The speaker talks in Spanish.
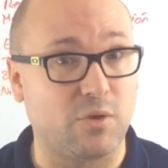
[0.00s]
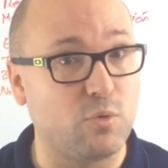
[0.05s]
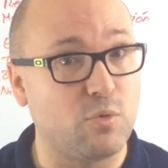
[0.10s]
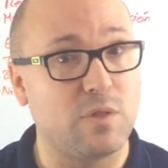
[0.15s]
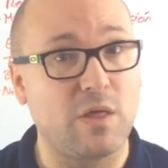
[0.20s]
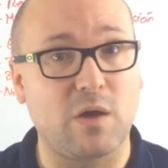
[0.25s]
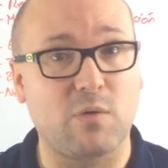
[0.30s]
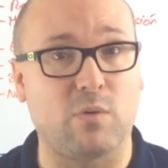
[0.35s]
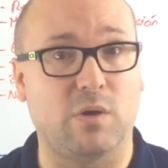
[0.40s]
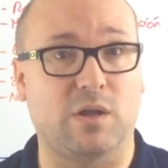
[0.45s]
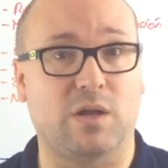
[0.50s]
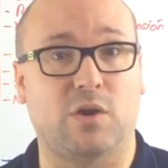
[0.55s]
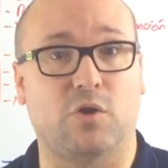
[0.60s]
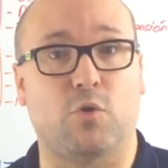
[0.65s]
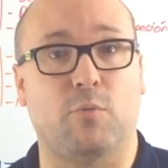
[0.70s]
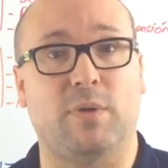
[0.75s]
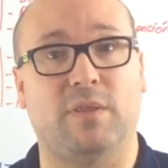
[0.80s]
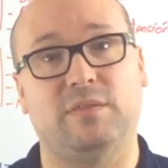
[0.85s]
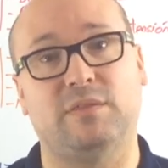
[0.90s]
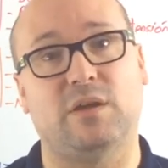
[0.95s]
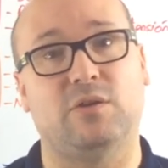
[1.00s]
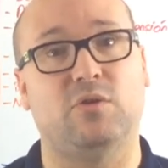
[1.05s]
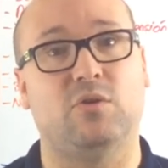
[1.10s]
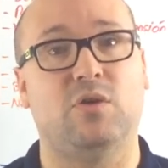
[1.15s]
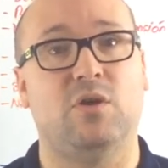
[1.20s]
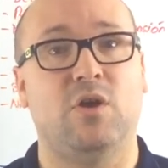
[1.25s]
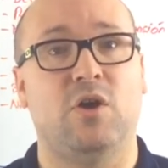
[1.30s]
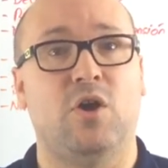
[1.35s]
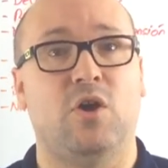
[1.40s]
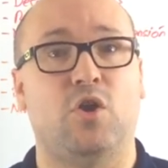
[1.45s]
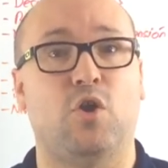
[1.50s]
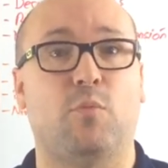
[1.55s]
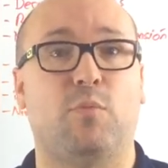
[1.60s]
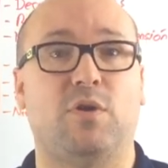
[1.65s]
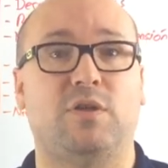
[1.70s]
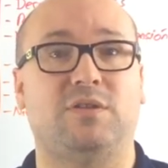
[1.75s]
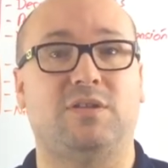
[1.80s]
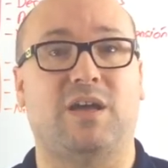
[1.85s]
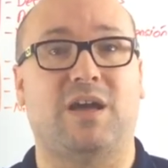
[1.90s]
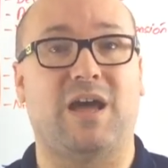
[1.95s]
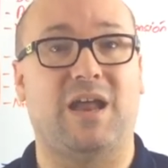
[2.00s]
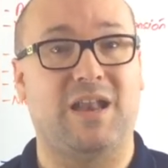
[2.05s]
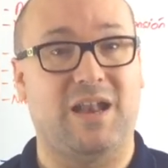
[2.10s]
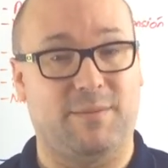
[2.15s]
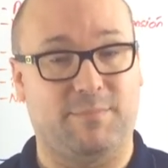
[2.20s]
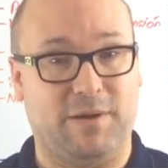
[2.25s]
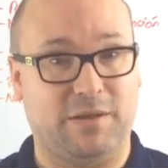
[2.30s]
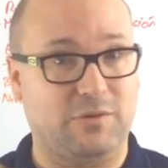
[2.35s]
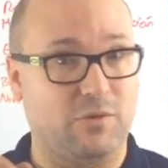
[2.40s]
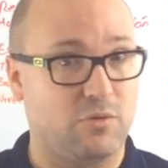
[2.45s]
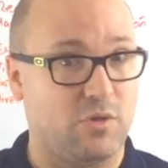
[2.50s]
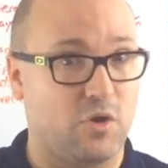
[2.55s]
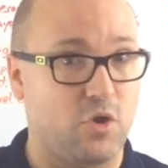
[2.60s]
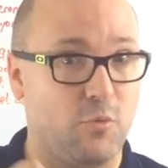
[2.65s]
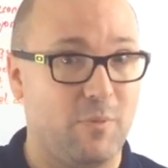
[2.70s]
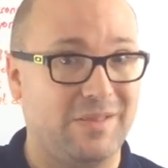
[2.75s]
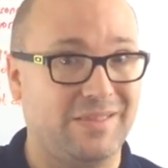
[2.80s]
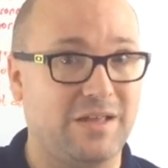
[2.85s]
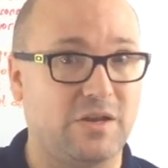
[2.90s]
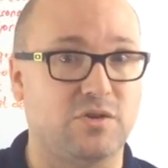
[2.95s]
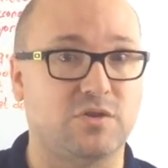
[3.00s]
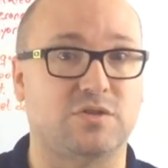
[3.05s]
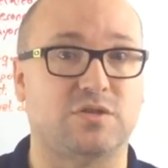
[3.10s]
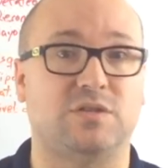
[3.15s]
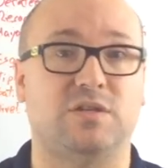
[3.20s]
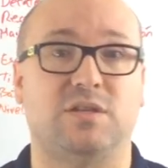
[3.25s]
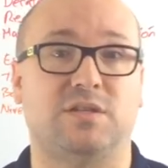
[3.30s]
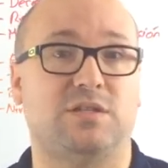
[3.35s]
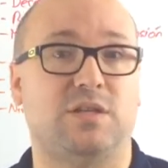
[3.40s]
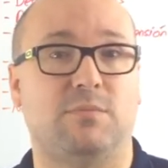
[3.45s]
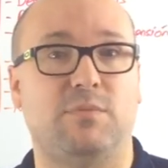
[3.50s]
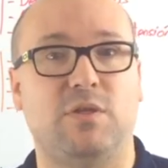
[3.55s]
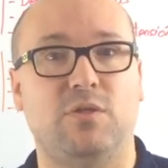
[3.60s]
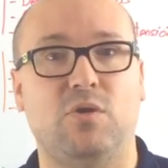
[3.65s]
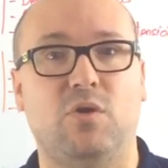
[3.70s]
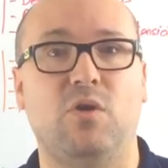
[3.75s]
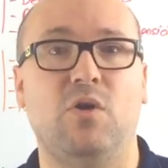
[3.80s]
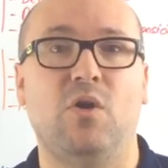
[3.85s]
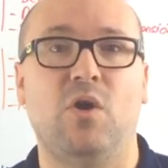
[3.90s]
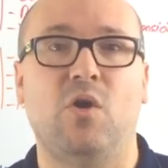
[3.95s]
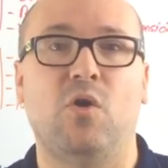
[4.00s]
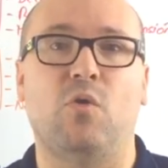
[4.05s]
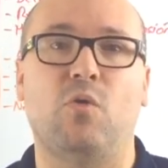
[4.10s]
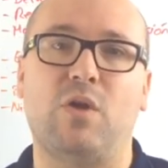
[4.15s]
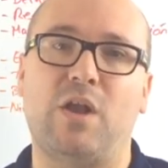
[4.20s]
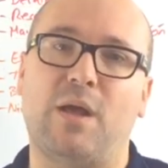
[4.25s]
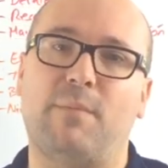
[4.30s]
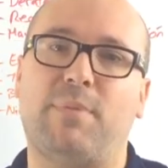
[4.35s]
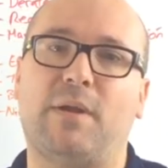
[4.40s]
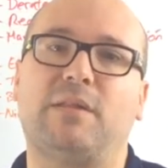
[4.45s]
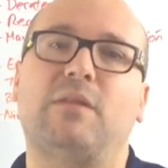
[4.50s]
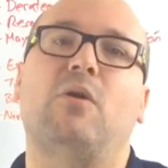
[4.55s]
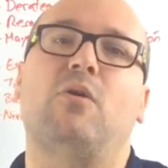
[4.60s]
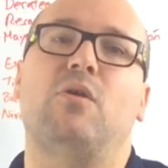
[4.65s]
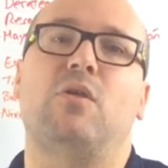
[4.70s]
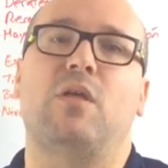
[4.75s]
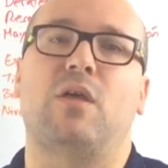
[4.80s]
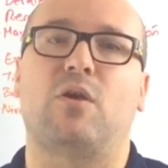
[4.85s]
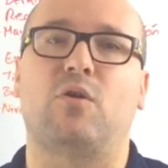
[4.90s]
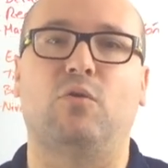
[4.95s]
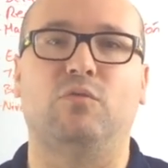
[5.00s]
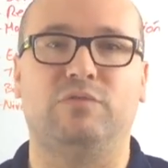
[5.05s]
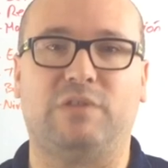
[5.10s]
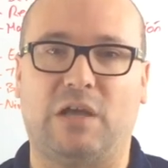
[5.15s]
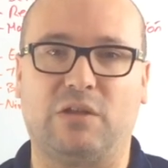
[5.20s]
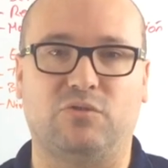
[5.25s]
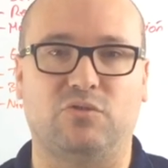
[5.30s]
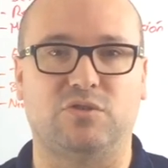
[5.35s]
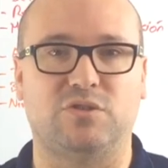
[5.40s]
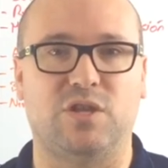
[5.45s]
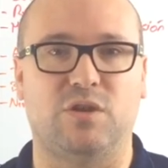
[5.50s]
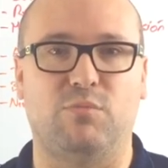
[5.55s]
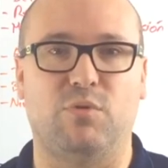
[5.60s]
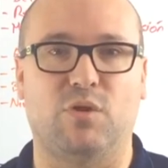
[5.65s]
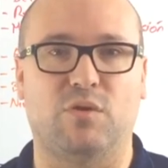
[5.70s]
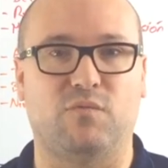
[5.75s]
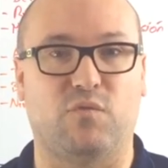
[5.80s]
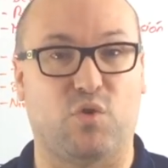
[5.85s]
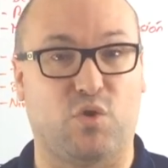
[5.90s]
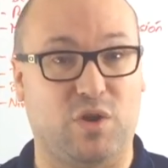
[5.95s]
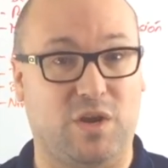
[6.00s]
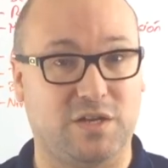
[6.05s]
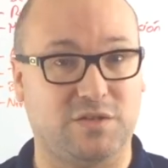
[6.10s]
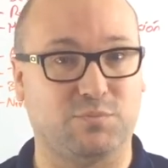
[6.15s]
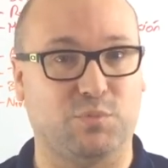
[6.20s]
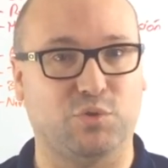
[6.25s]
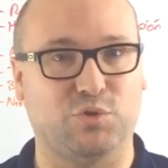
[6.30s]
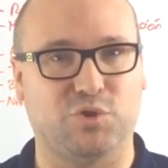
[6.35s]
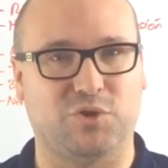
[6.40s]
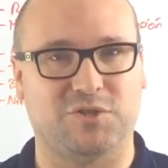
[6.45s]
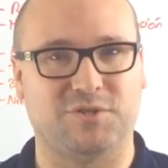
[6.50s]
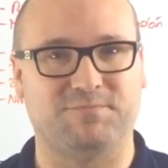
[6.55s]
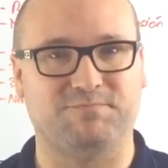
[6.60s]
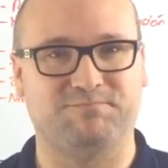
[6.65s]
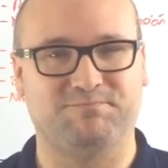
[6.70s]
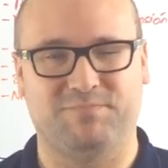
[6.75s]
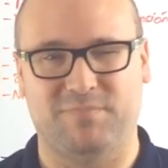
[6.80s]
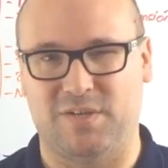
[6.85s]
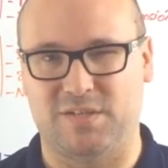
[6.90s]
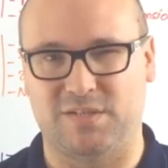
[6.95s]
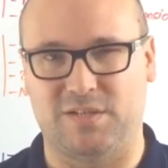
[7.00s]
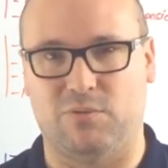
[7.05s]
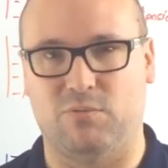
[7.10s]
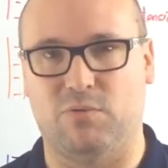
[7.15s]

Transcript: duda, cualquier comentario, lo podéis dejar en el apartado de comentarios de este vídeo o en el apartado de contactos del blog fornines.es. Hasta